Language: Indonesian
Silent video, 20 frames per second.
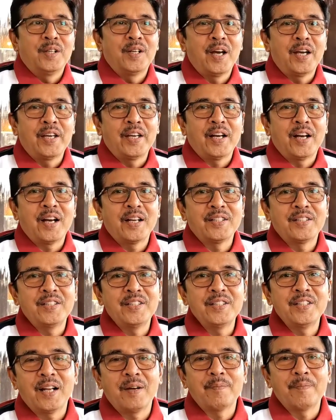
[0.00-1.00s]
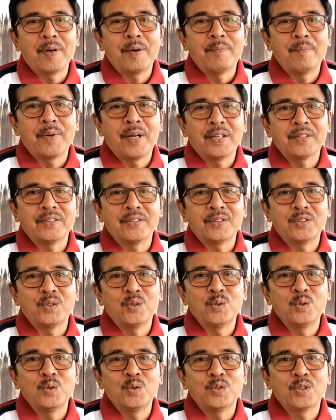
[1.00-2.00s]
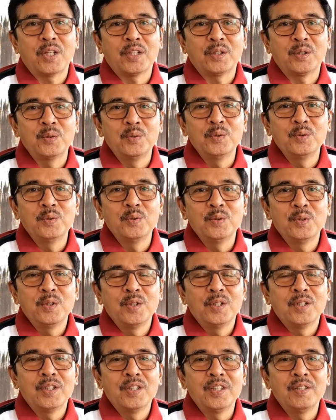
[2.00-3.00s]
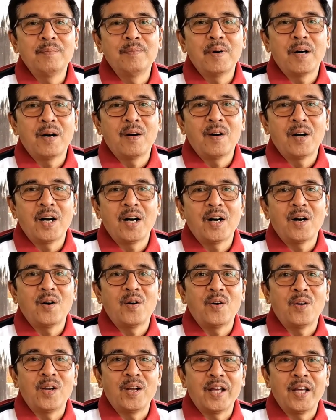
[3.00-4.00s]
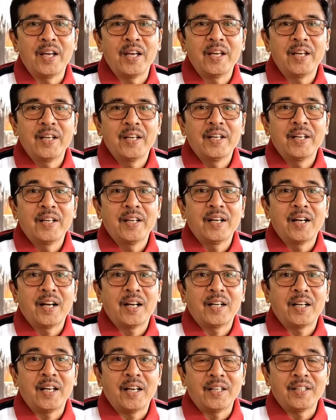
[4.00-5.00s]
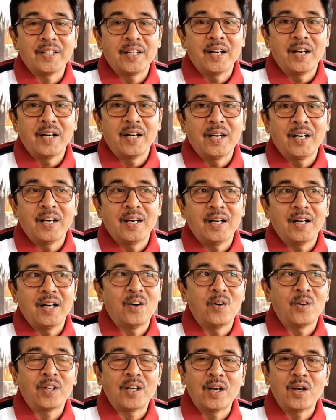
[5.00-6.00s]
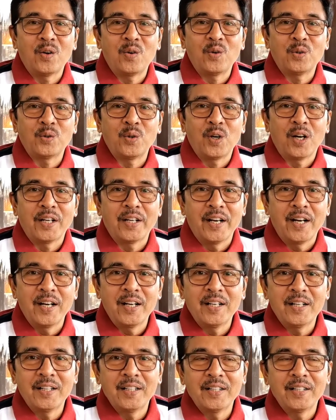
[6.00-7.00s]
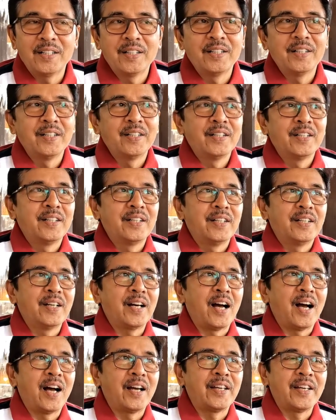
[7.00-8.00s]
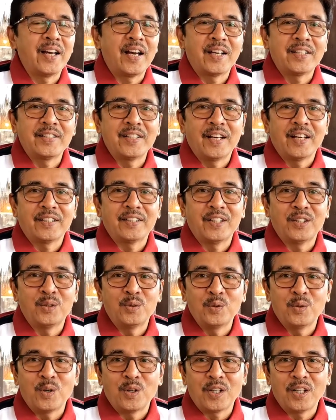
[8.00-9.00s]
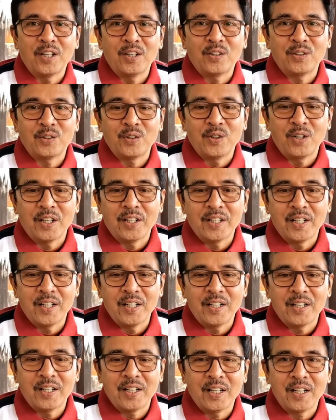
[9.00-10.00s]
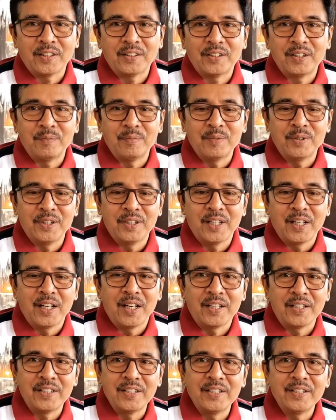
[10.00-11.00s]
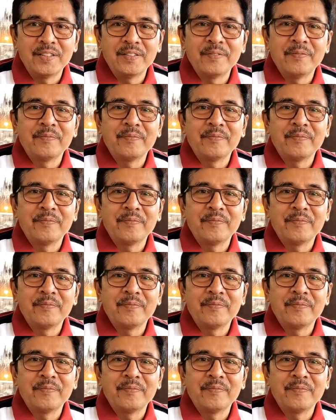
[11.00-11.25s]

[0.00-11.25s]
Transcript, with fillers: naik haji 1871, dibawa oleh kakeknya orang Kotogadang, ayahnya tentu orang Kotogadang, Khatib Dinagari.